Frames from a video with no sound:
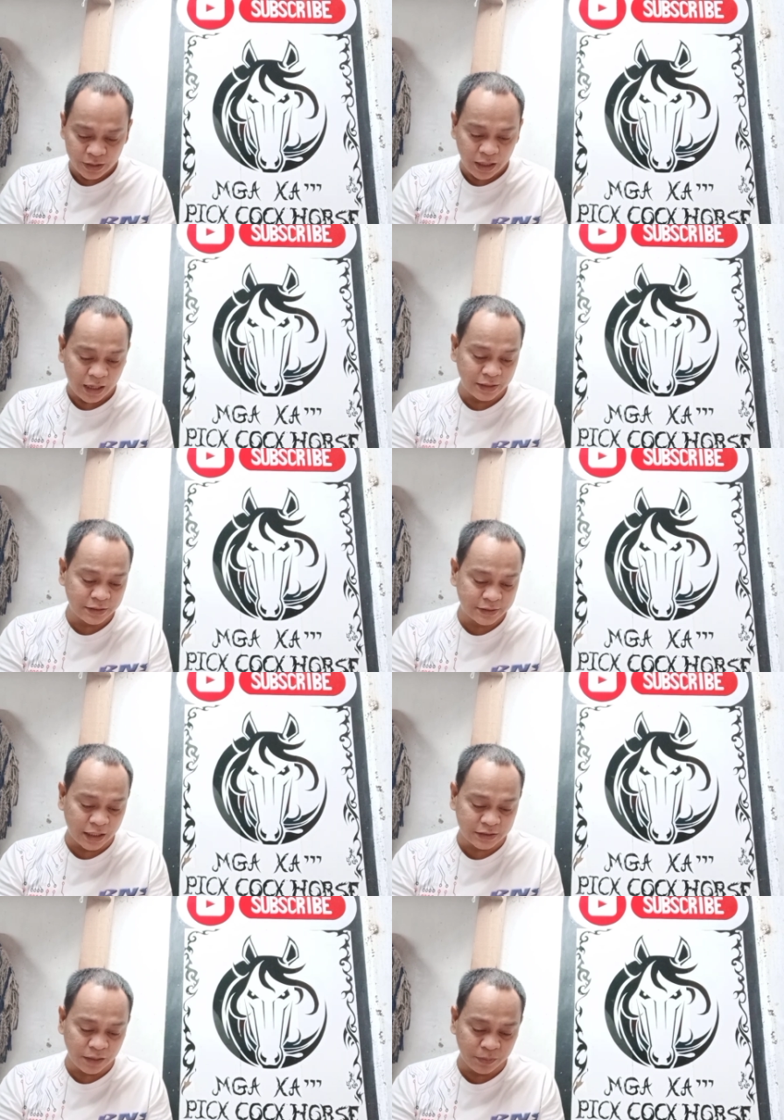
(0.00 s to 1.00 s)
Ang
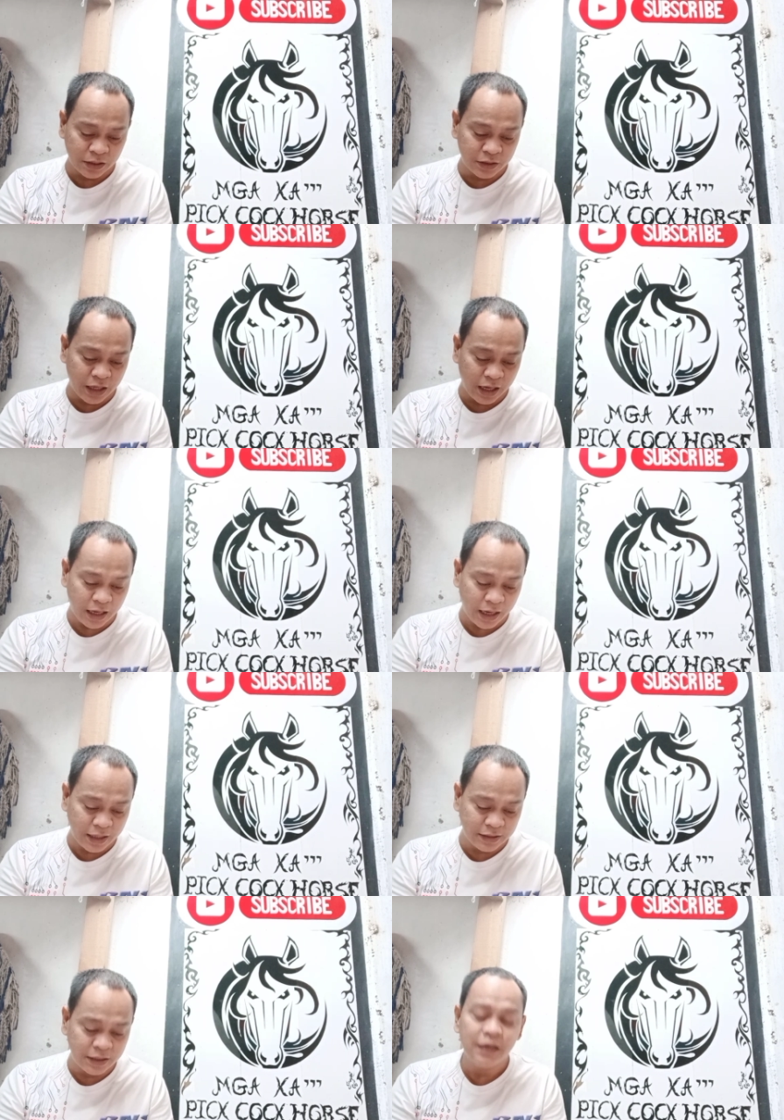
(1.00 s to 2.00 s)
start type nila
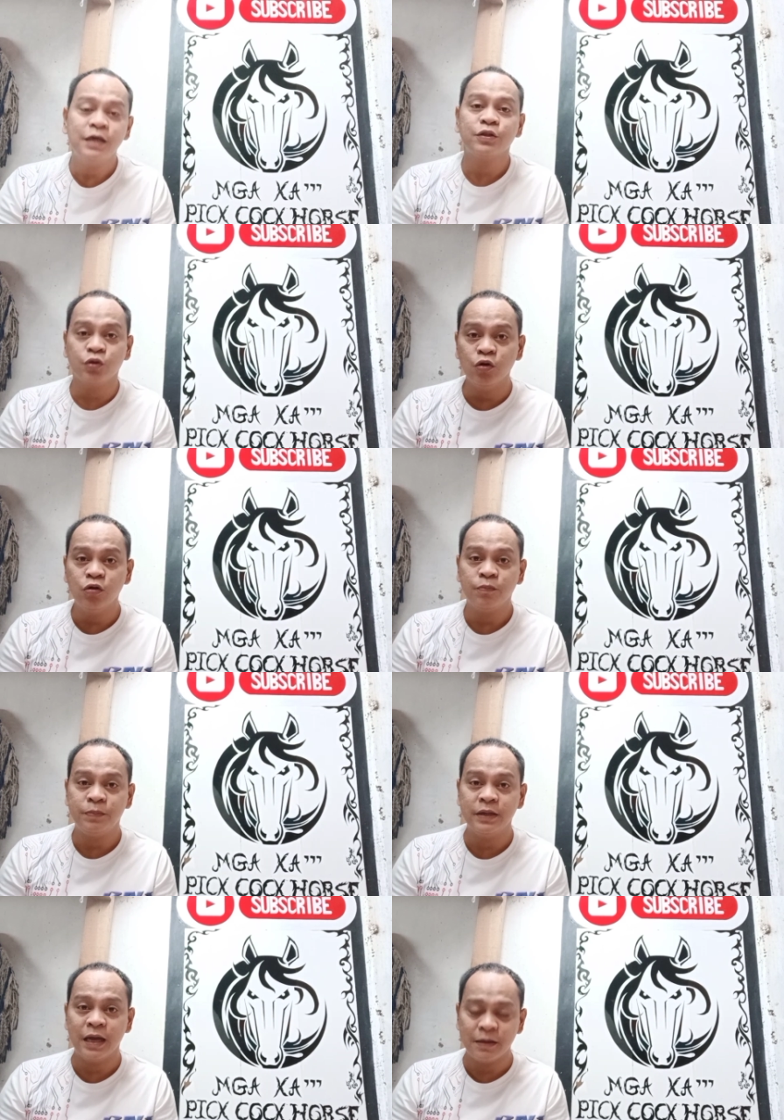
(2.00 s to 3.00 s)
ay 2
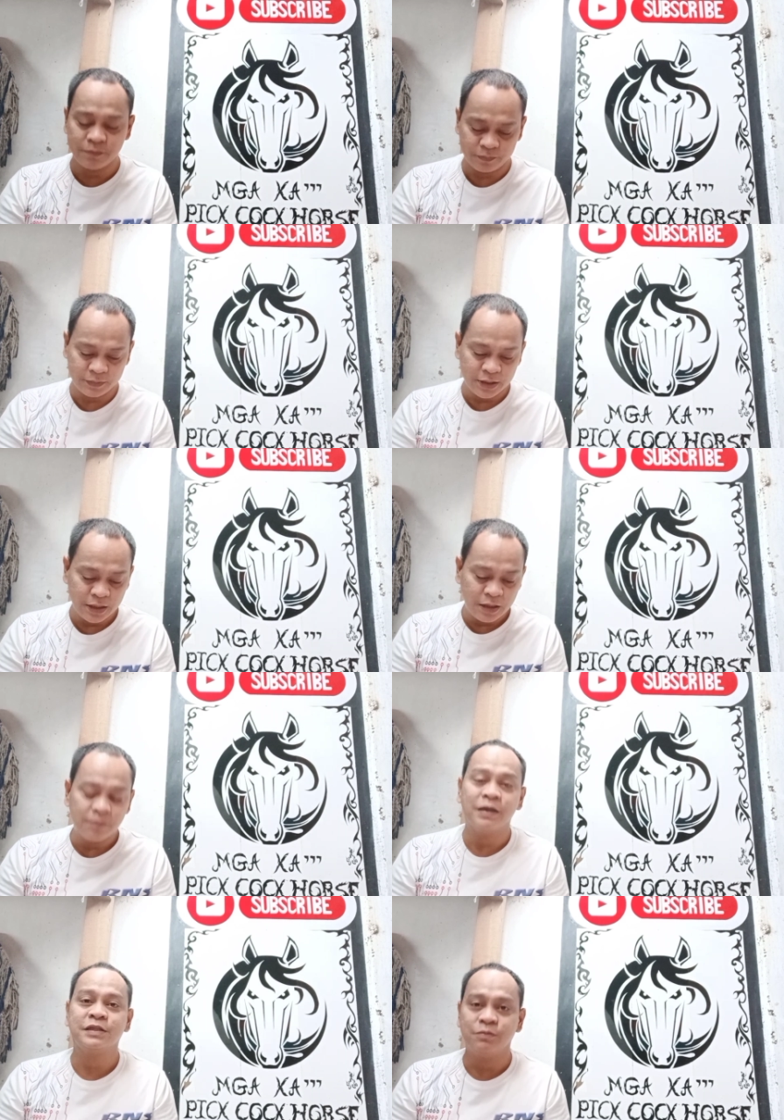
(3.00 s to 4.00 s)
p.m.
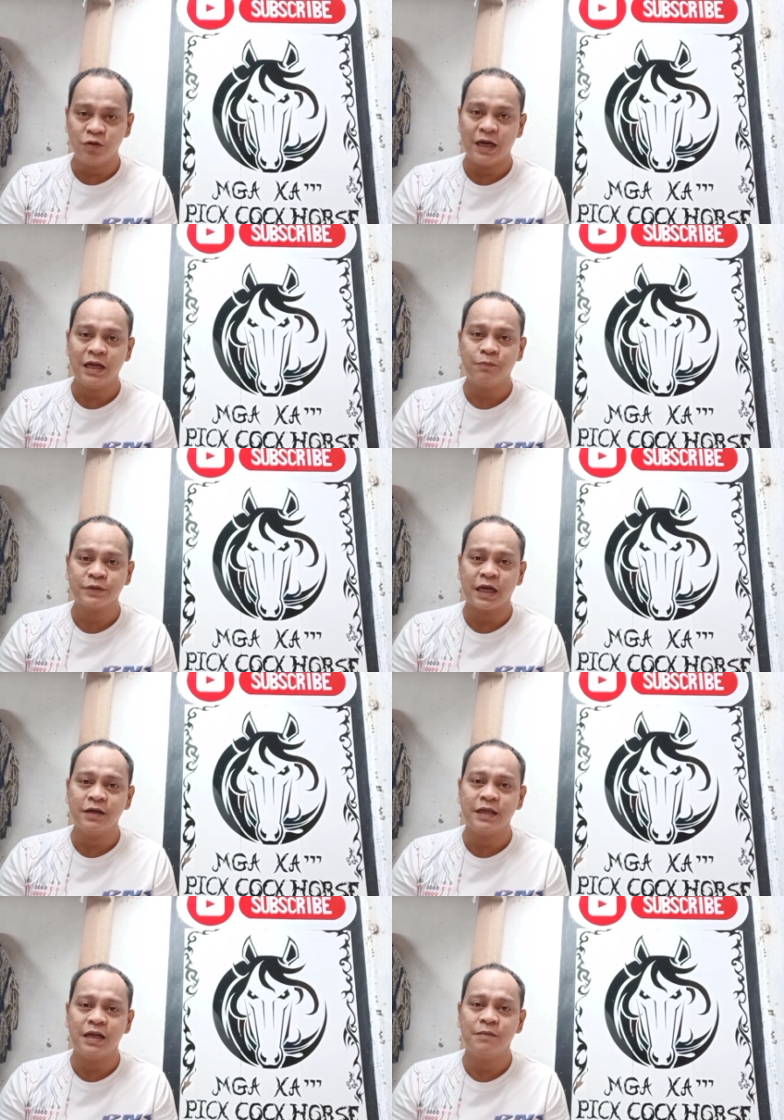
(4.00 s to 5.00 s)
Magsimula na po
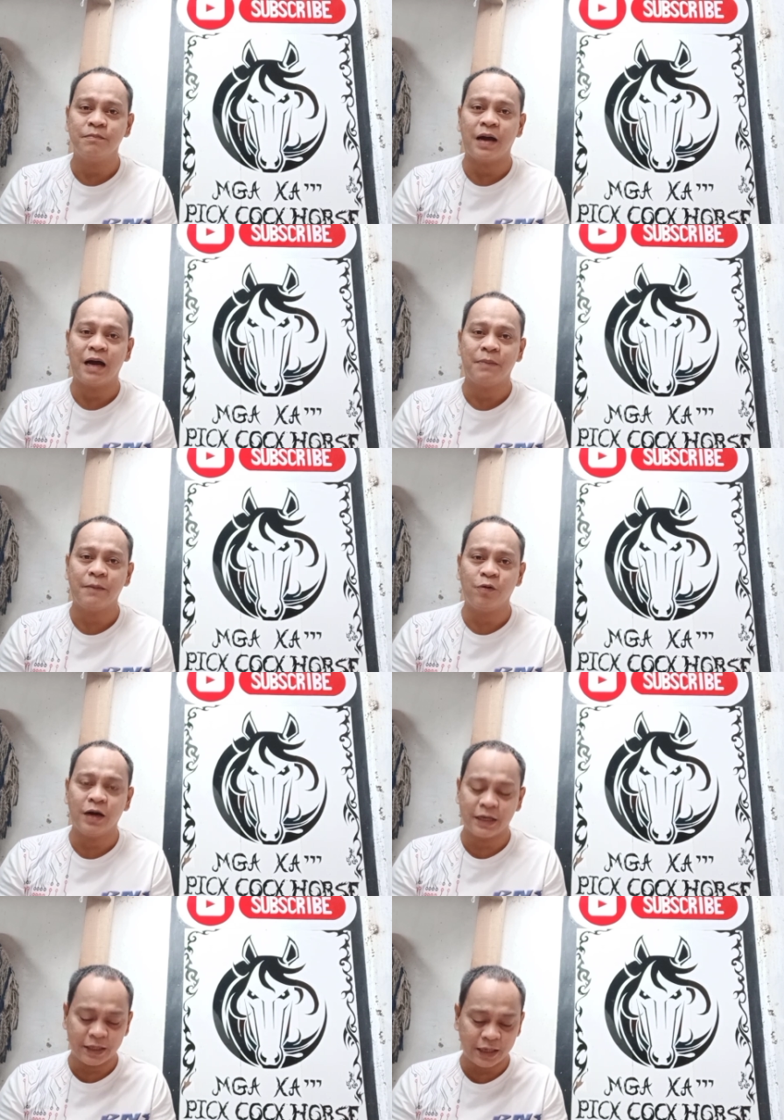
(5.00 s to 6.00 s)
tayo dahil mahaba pong
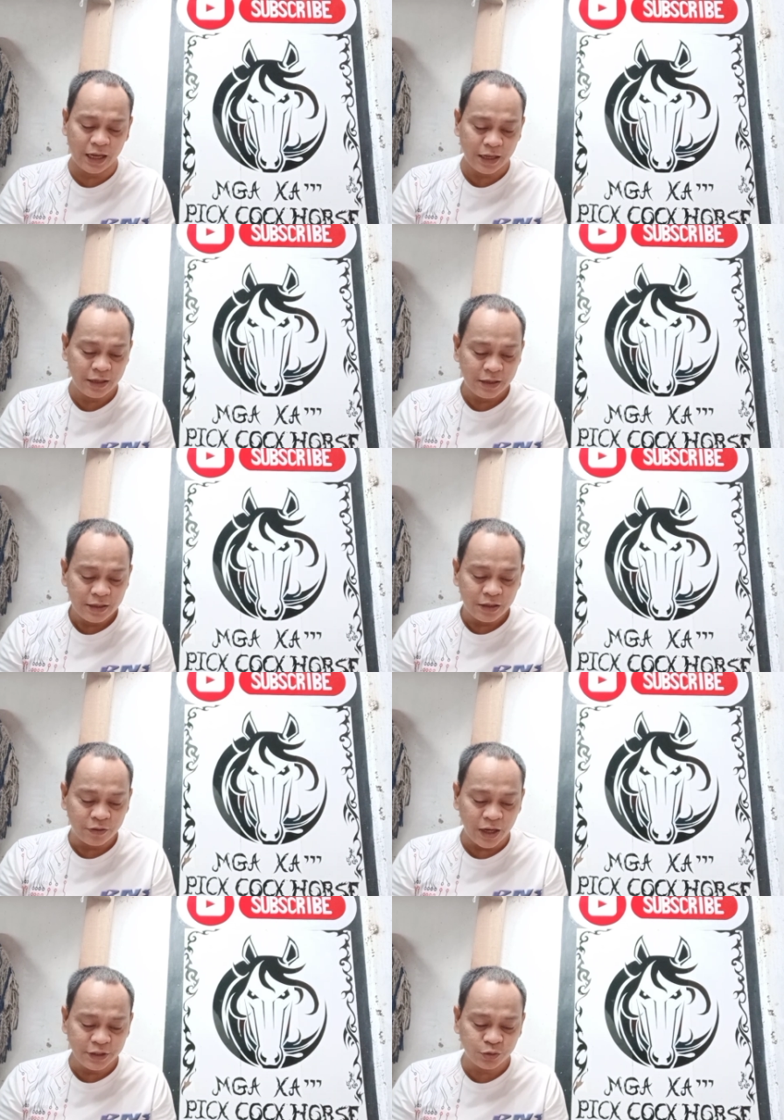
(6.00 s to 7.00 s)
karera.
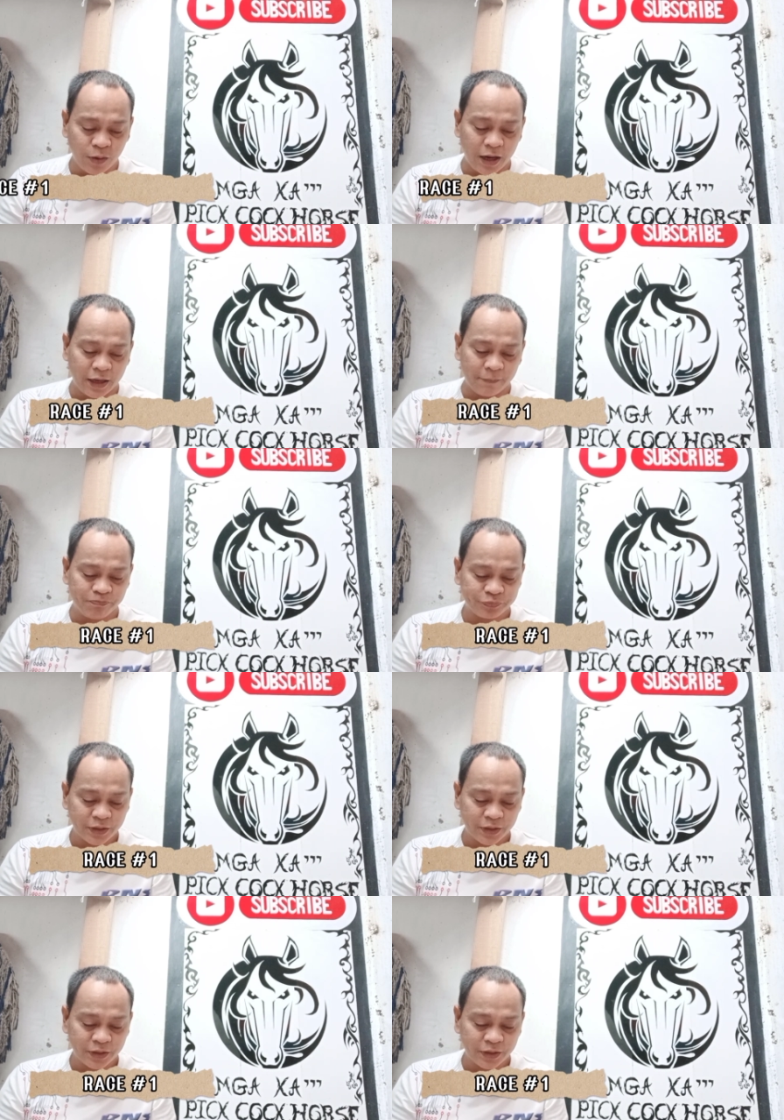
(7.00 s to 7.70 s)
Race 1.